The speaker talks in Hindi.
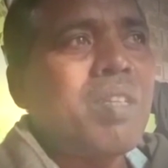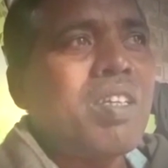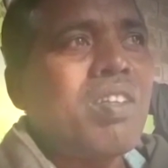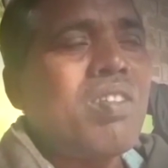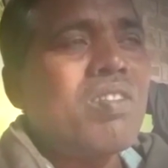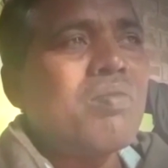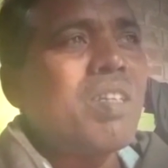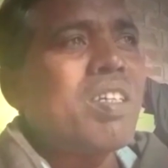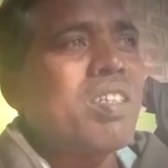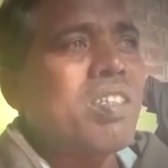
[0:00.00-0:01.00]
मेरा बैकग्राउंड
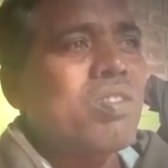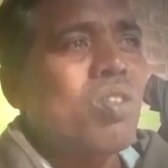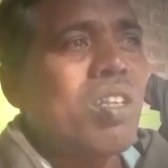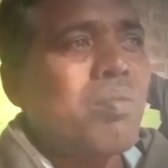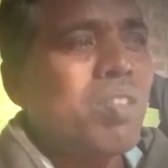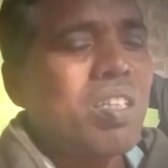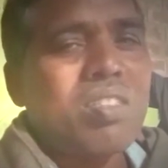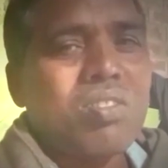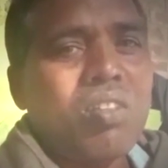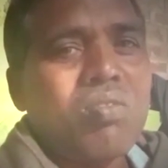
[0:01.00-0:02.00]
मैं एक छोटा मोटा
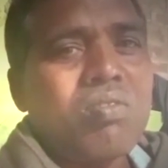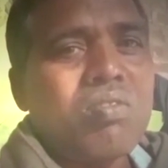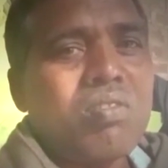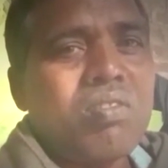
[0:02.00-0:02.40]
किसान हूँ